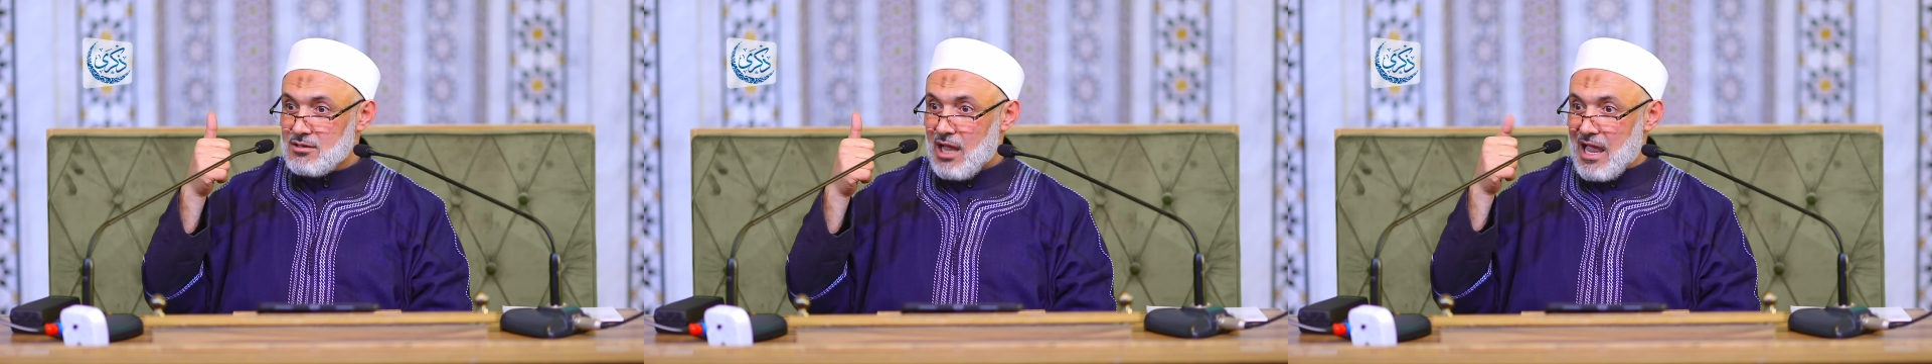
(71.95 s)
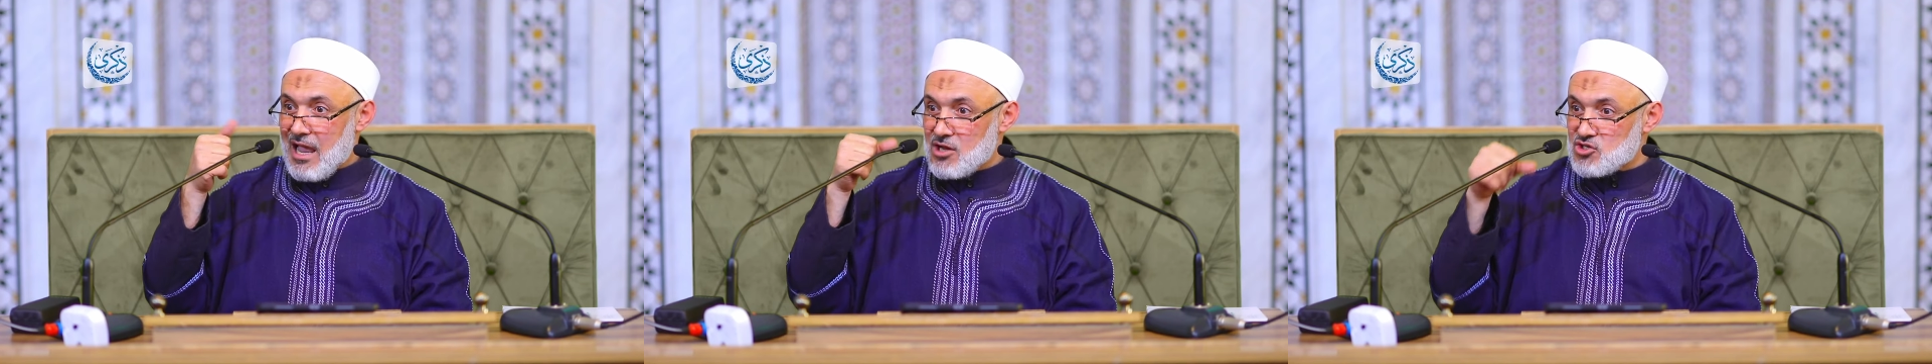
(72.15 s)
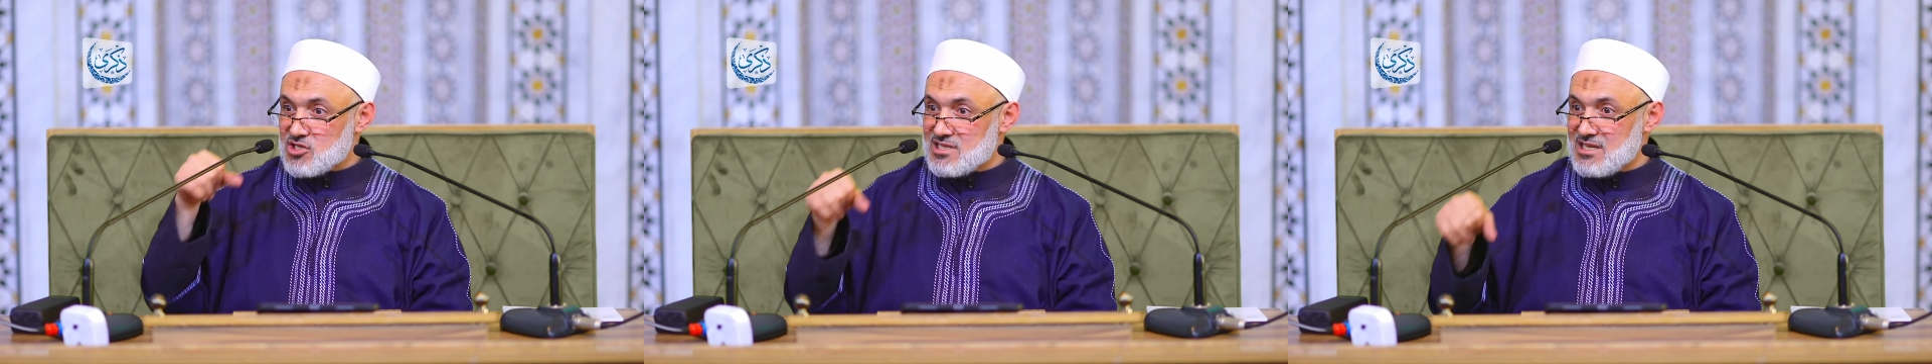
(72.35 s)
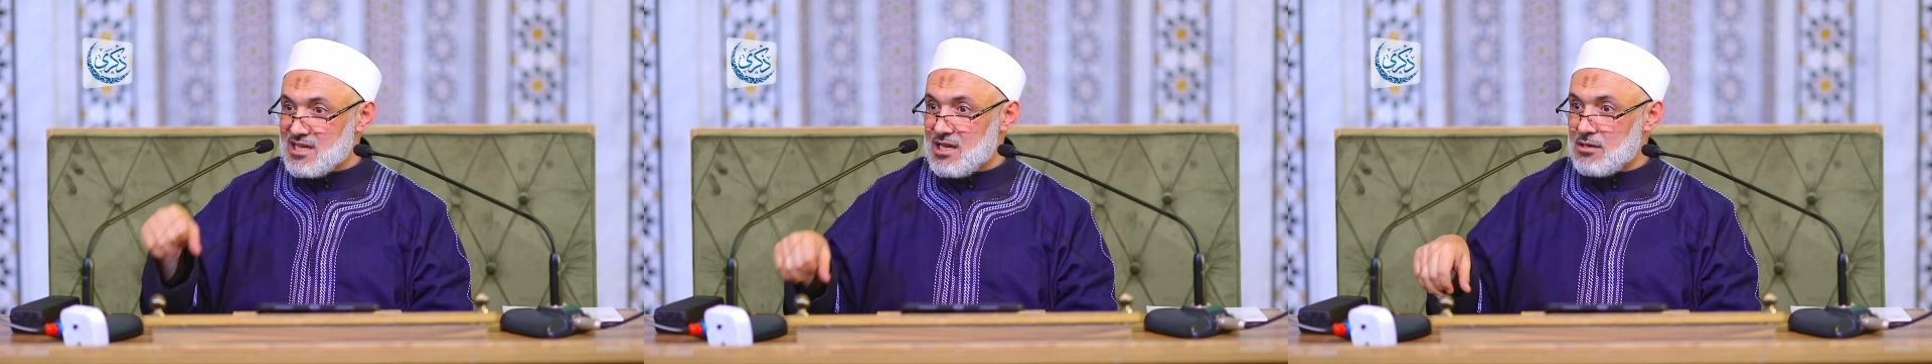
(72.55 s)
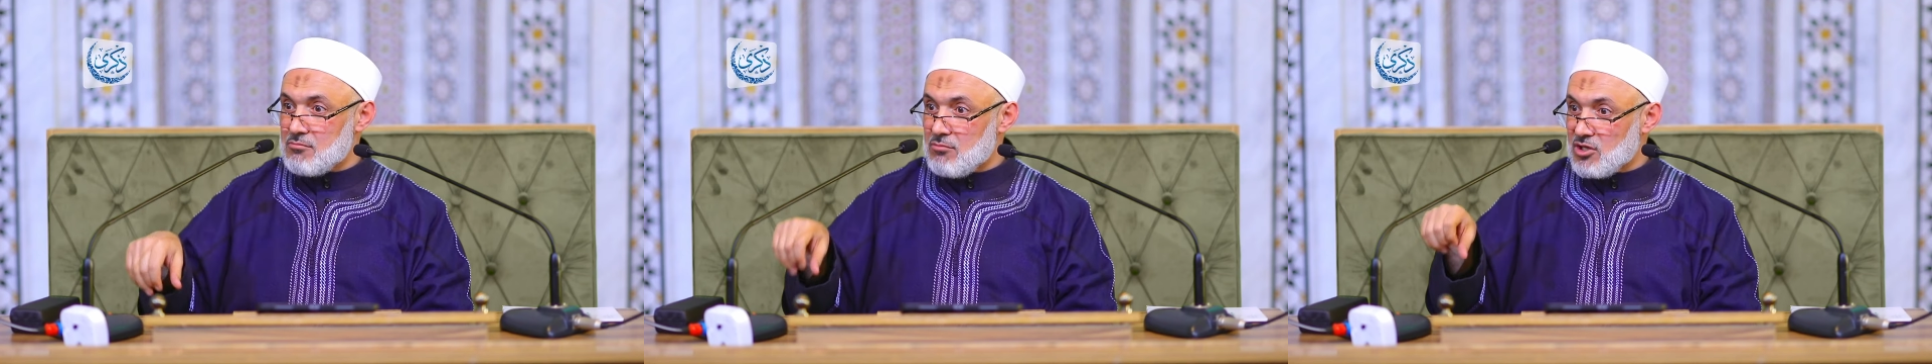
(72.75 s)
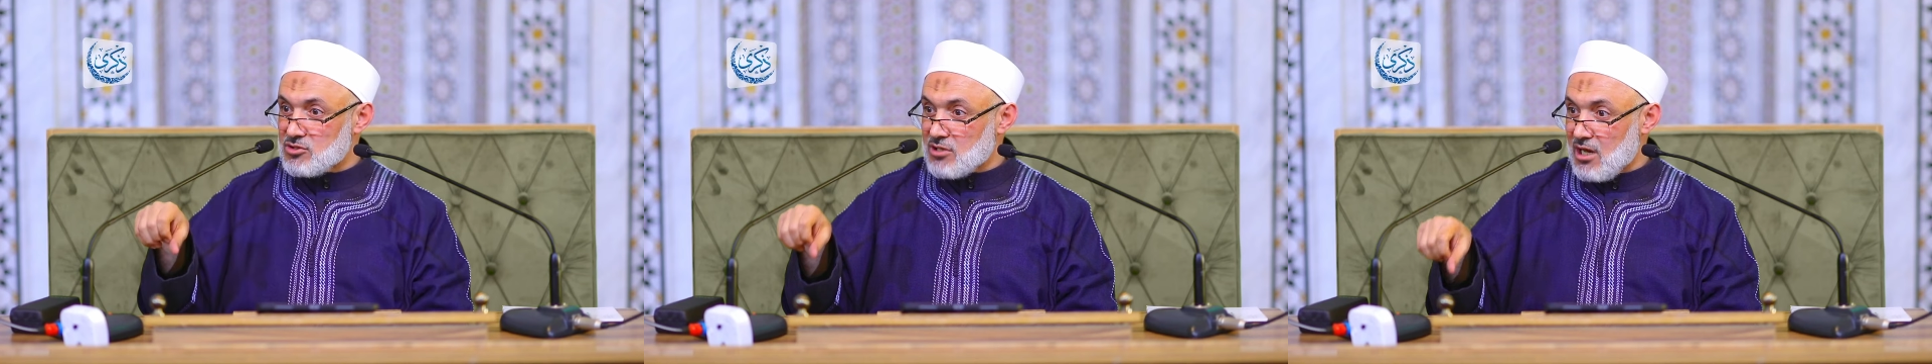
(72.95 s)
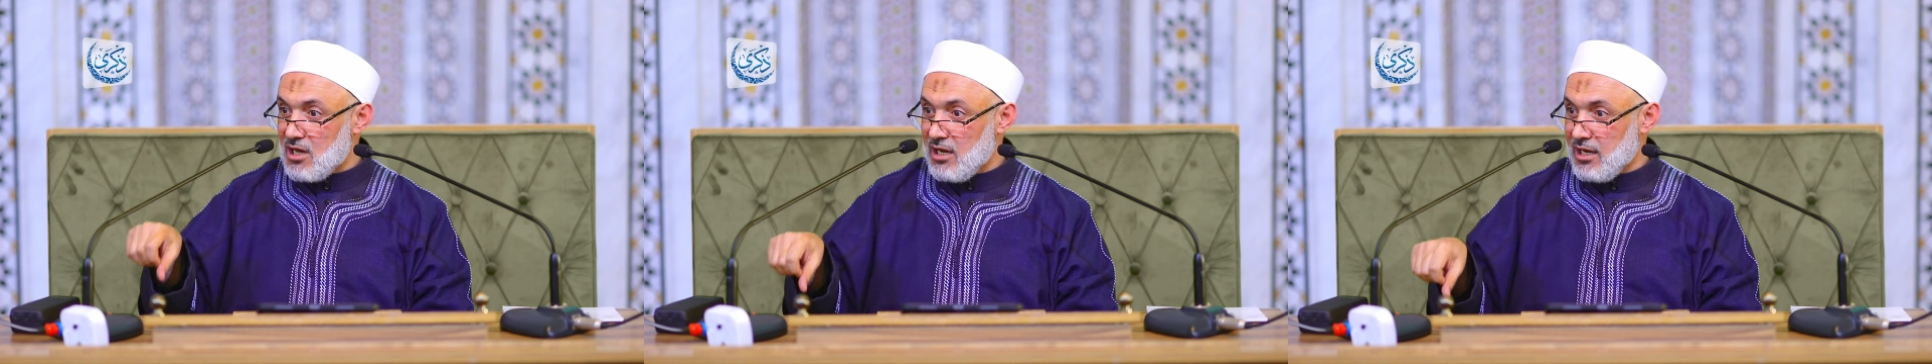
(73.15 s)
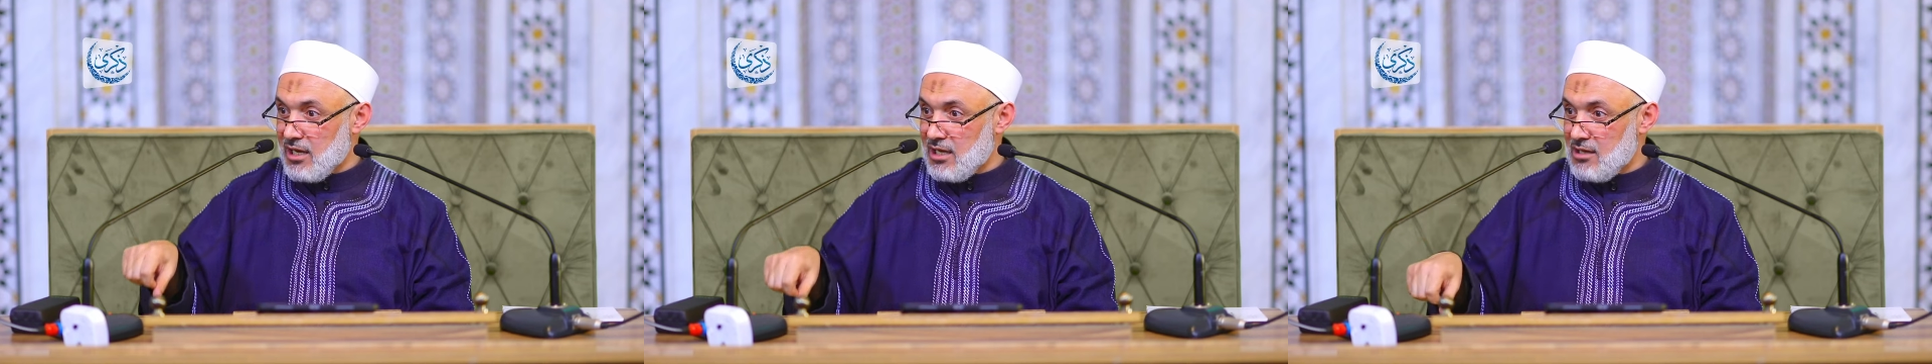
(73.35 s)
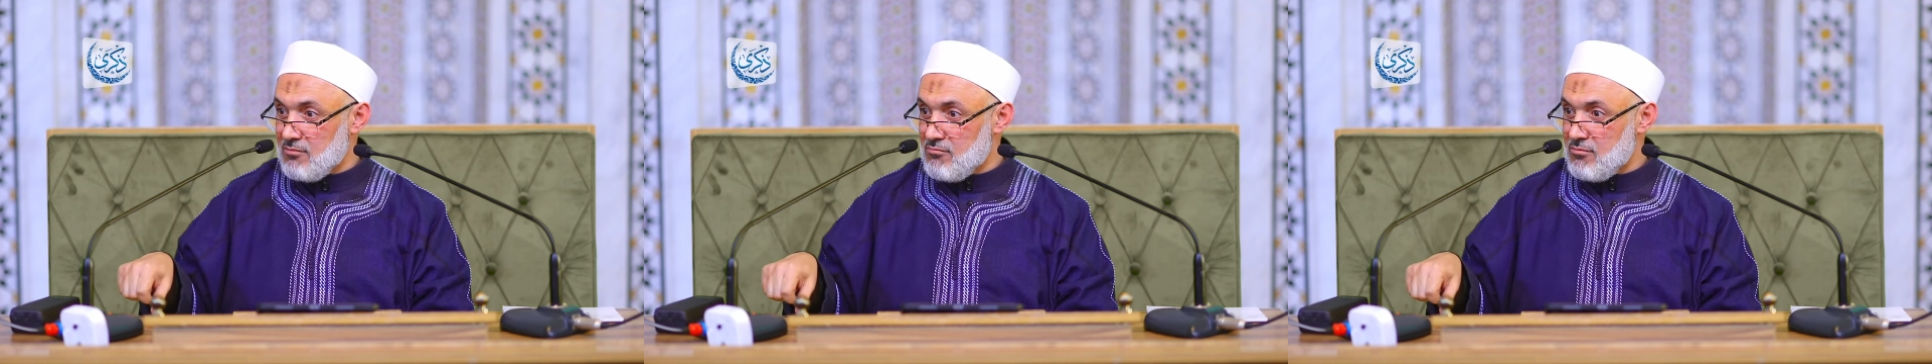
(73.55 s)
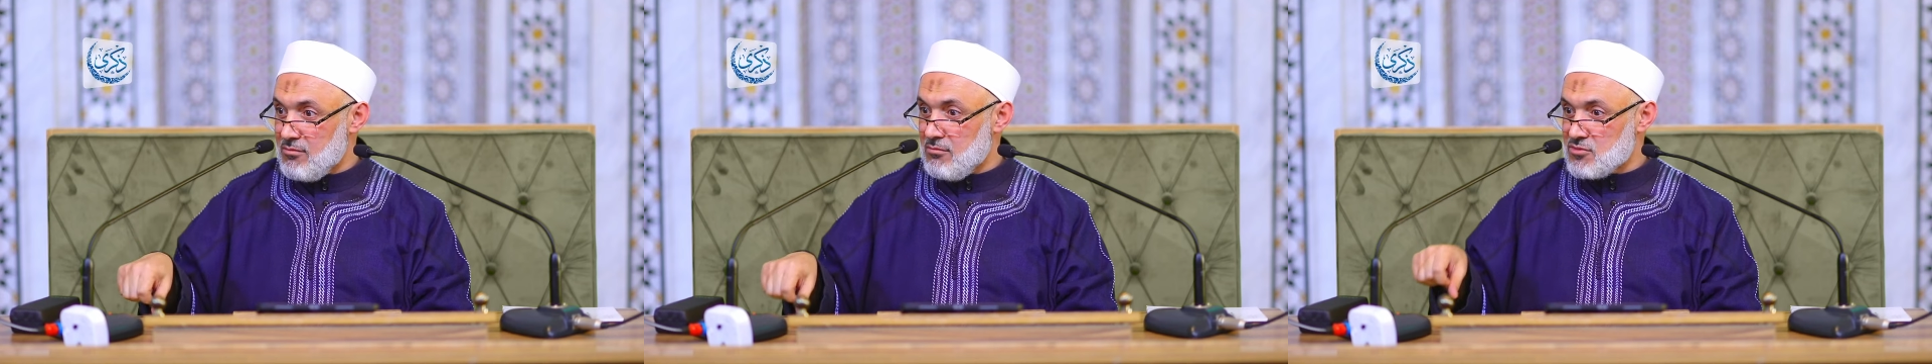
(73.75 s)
حاجزين مطاعم